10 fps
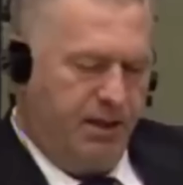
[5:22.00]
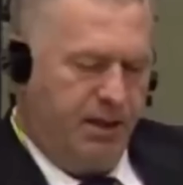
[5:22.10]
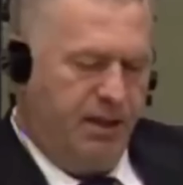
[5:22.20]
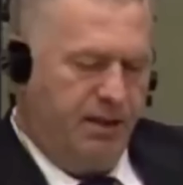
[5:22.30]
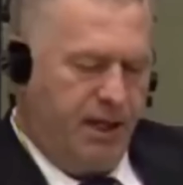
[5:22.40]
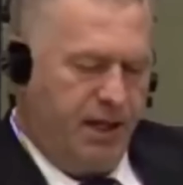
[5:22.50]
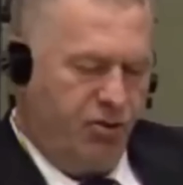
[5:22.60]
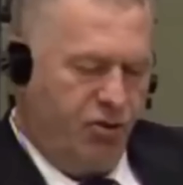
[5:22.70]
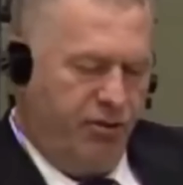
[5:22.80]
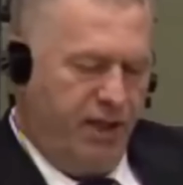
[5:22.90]
Надо сказать
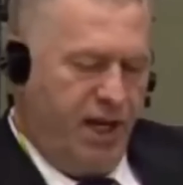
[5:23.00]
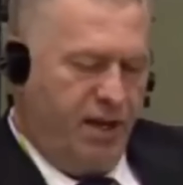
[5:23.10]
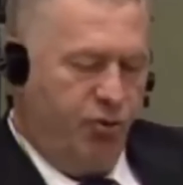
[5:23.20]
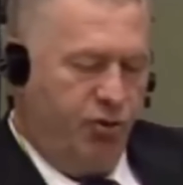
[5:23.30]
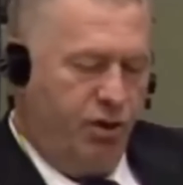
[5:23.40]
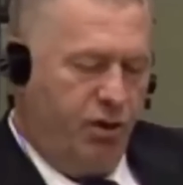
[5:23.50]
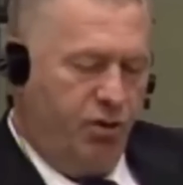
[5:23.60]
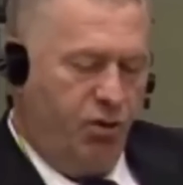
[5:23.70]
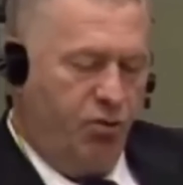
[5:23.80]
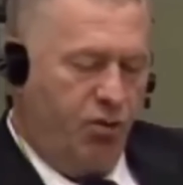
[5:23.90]
заранее, что война будет на
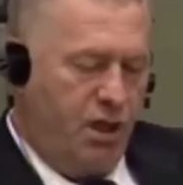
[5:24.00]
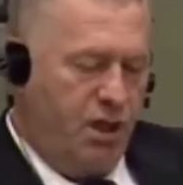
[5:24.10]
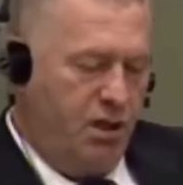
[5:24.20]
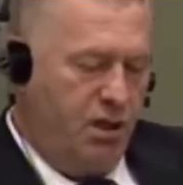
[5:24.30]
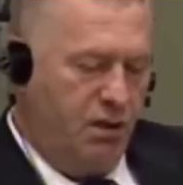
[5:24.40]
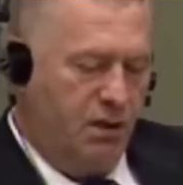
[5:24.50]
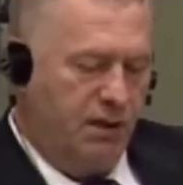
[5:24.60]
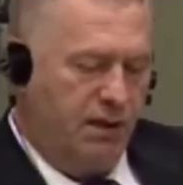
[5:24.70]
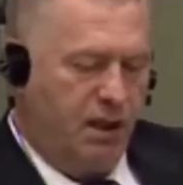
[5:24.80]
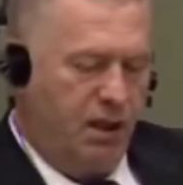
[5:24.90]
территории Украины.
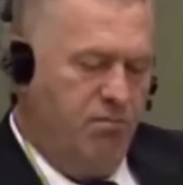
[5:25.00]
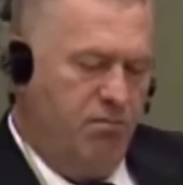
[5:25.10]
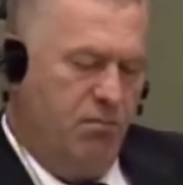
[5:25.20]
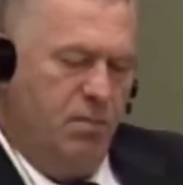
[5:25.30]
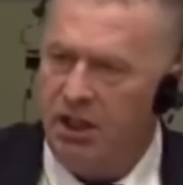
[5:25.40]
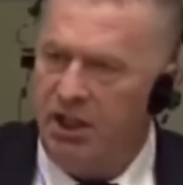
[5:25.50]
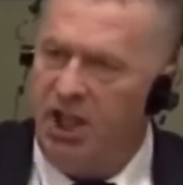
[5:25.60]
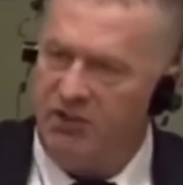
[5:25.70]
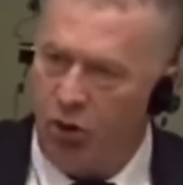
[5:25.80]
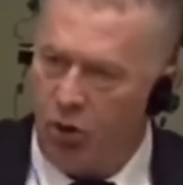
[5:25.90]
За Крым
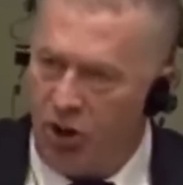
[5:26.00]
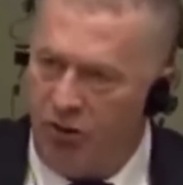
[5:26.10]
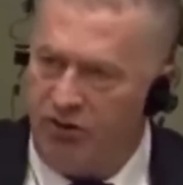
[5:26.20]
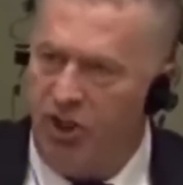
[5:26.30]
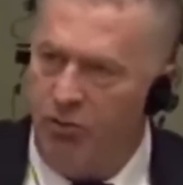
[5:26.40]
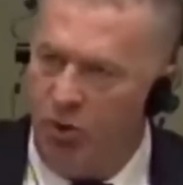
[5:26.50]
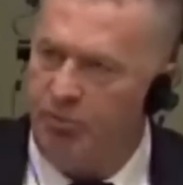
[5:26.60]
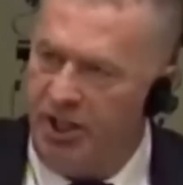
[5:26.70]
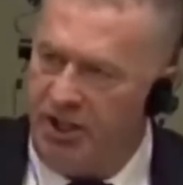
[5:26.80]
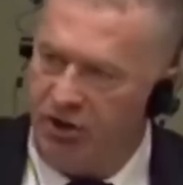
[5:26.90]
киевское руководство не может
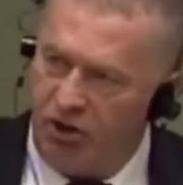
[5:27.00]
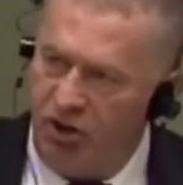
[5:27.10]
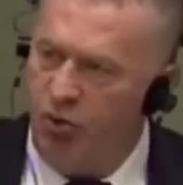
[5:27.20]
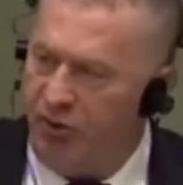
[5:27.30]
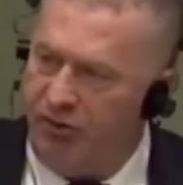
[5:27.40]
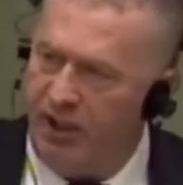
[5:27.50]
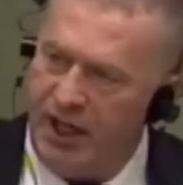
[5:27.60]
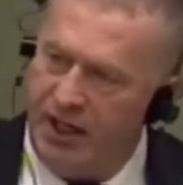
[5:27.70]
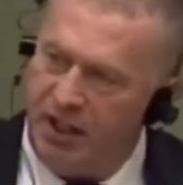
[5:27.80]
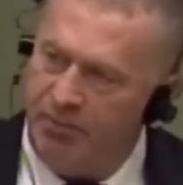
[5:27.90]
понять, к чему привела
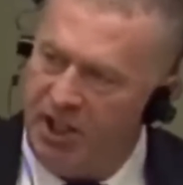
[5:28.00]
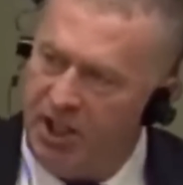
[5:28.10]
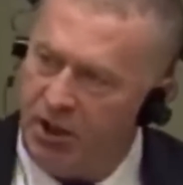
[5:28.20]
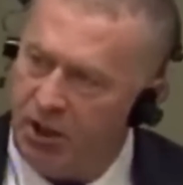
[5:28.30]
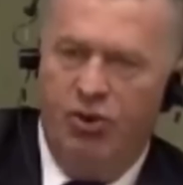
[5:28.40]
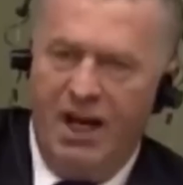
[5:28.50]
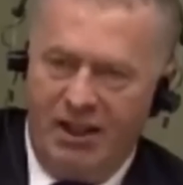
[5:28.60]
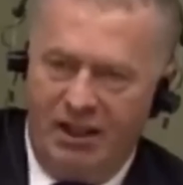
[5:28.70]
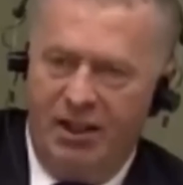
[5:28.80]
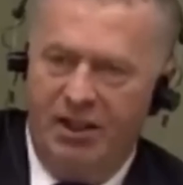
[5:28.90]
их политика. У
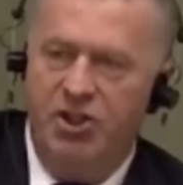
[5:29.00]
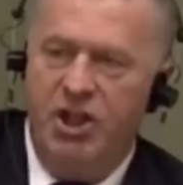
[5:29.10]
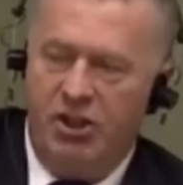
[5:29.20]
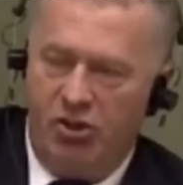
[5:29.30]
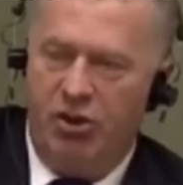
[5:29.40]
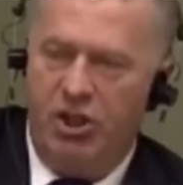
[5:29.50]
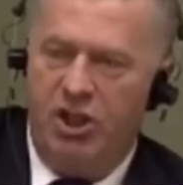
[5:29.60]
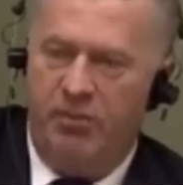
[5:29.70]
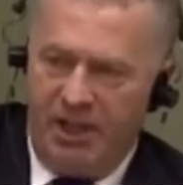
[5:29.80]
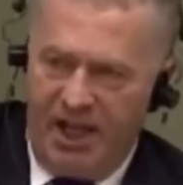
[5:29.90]
НАТО нет
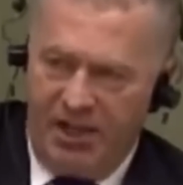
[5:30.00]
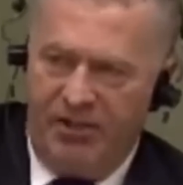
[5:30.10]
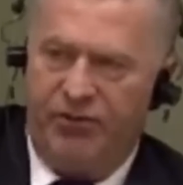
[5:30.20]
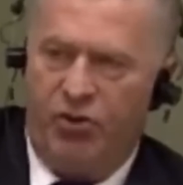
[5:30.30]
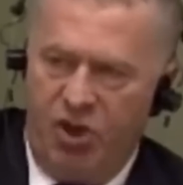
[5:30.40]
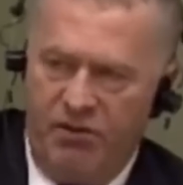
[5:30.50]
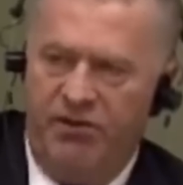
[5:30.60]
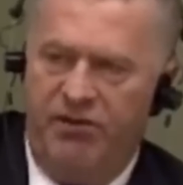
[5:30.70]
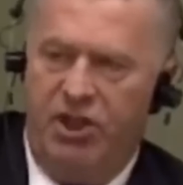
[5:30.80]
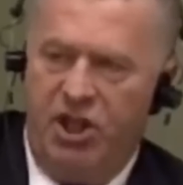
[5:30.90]
других планов, кроме
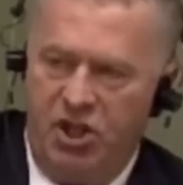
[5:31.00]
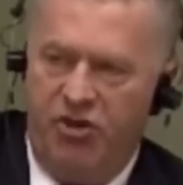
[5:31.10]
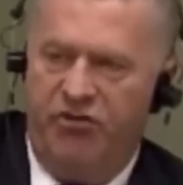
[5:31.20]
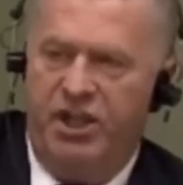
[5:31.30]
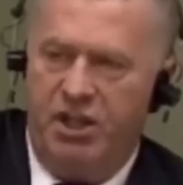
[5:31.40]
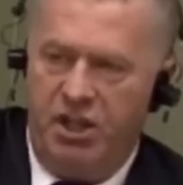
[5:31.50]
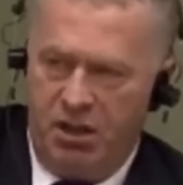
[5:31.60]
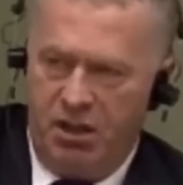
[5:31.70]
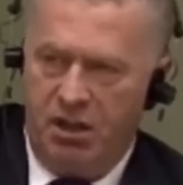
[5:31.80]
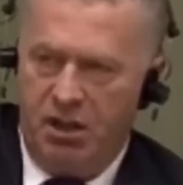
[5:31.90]
Ведения войны.
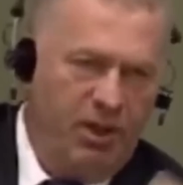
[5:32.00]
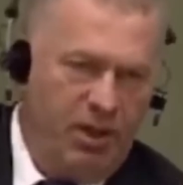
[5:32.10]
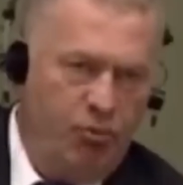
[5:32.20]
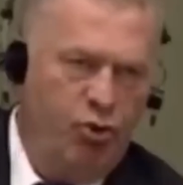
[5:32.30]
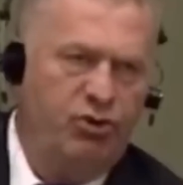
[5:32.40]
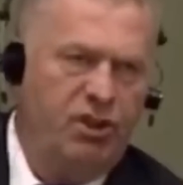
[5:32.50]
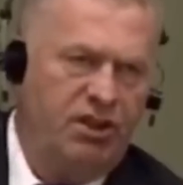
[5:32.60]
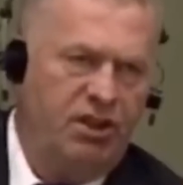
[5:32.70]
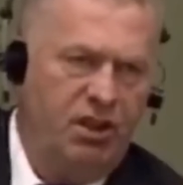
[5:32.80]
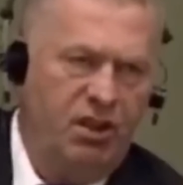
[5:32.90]
Напрямую с
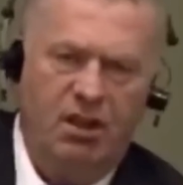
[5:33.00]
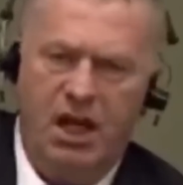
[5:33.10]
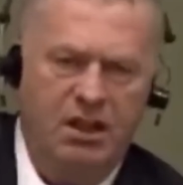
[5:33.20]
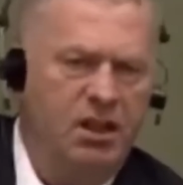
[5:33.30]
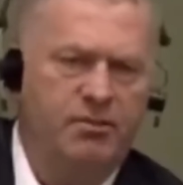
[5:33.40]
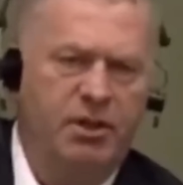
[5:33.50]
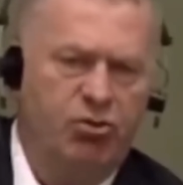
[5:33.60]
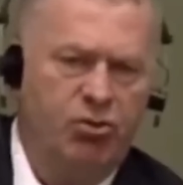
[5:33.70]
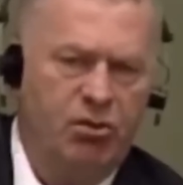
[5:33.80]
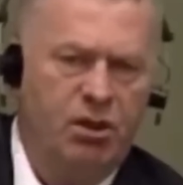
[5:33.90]
Россией они не
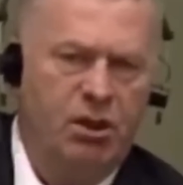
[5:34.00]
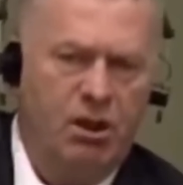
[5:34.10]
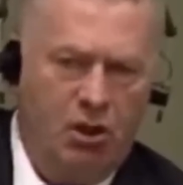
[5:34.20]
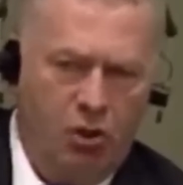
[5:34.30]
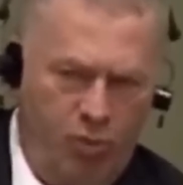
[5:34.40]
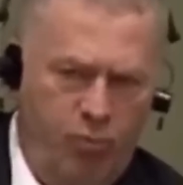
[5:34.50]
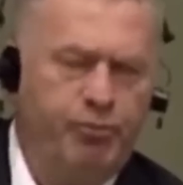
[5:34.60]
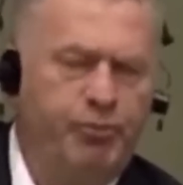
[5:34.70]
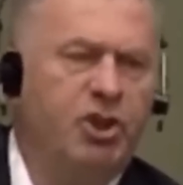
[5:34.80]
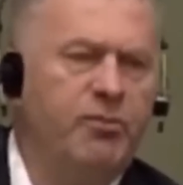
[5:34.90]
пойдут но
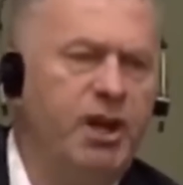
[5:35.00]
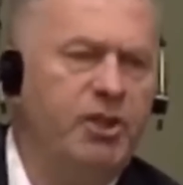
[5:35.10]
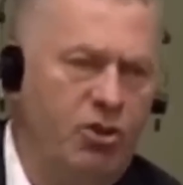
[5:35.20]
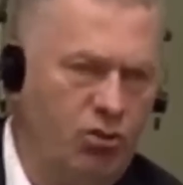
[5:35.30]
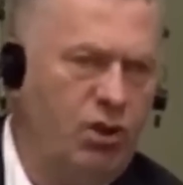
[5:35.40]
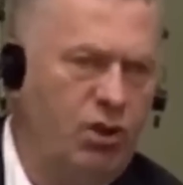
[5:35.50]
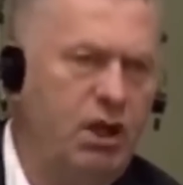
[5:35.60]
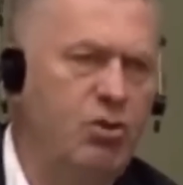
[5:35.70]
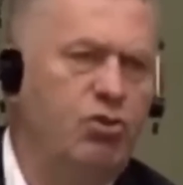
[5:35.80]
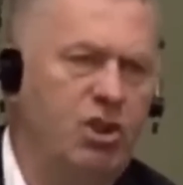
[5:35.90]
будут прижимать через
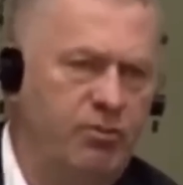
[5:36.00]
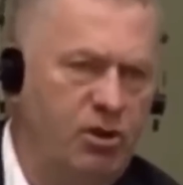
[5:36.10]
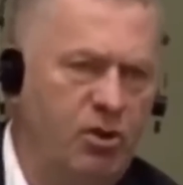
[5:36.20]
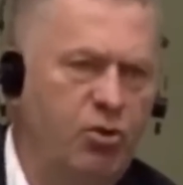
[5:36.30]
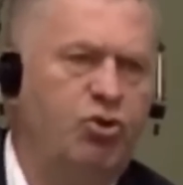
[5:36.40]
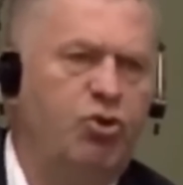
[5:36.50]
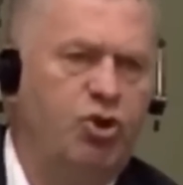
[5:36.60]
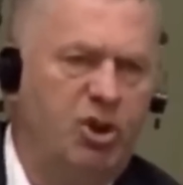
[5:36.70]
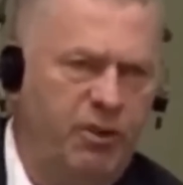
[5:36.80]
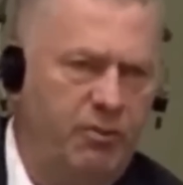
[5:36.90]
Украину, через Белоруссию,
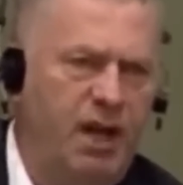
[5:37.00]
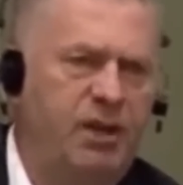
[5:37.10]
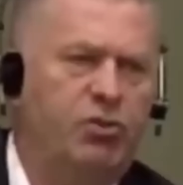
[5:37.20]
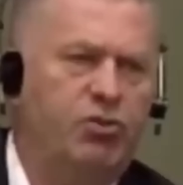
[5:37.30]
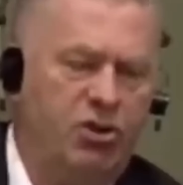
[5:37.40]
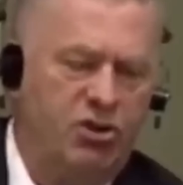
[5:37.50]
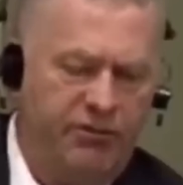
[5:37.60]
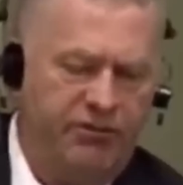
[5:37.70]
через Прибалтику, через